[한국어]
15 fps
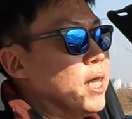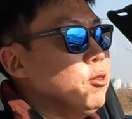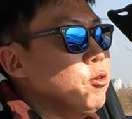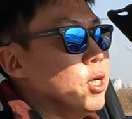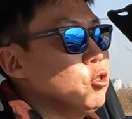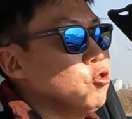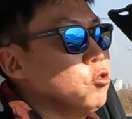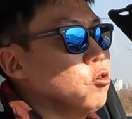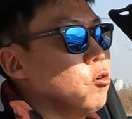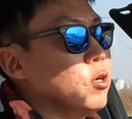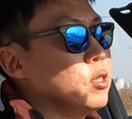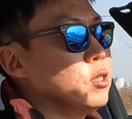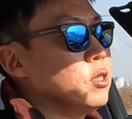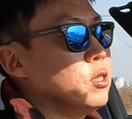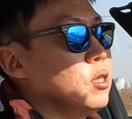안 놔주는
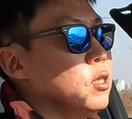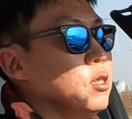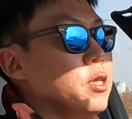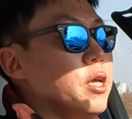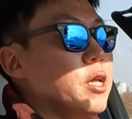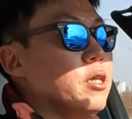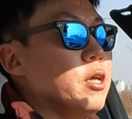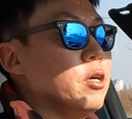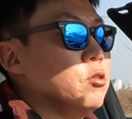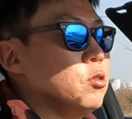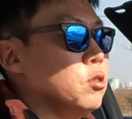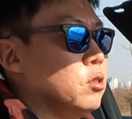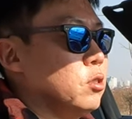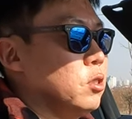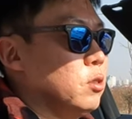것 같이 땡길 때가
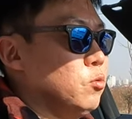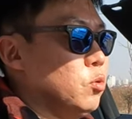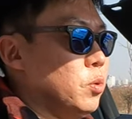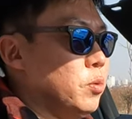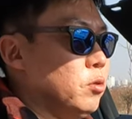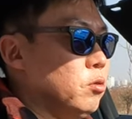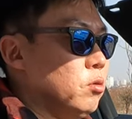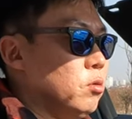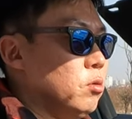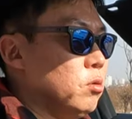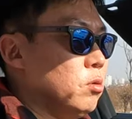있어요. 지금도 보면